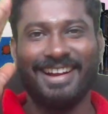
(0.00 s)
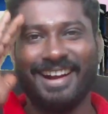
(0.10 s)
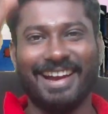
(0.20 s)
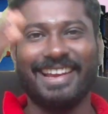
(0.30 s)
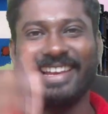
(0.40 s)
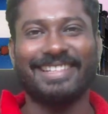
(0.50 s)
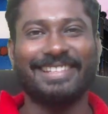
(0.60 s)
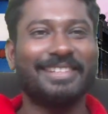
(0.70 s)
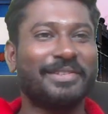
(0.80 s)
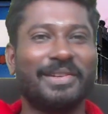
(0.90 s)
ஹாய் கைஸ்
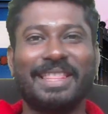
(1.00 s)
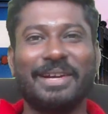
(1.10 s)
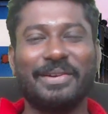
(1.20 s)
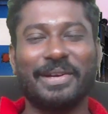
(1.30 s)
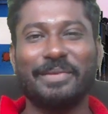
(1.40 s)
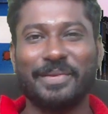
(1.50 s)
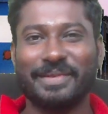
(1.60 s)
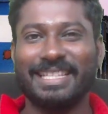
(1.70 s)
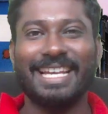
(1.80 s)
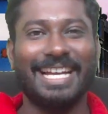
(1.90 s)
ஸோ நான் தான் உங்கள்
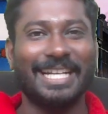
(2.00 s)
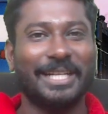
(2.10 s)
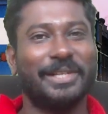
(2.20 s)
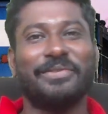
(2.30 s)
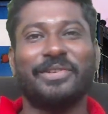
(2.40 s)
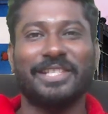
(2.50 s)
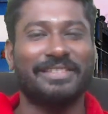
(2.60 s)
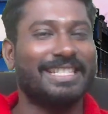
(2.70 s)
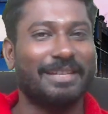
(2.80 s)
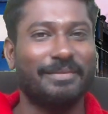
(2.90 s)
பூபதி அடா டுவெண்ட்டி ஃபோர்
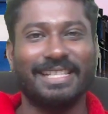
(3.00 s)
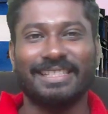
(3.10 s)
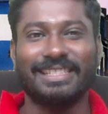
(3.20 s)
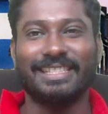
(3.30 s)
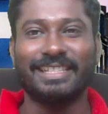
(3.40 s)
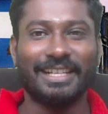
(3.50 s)
செவன் தமிழ்லேருந்து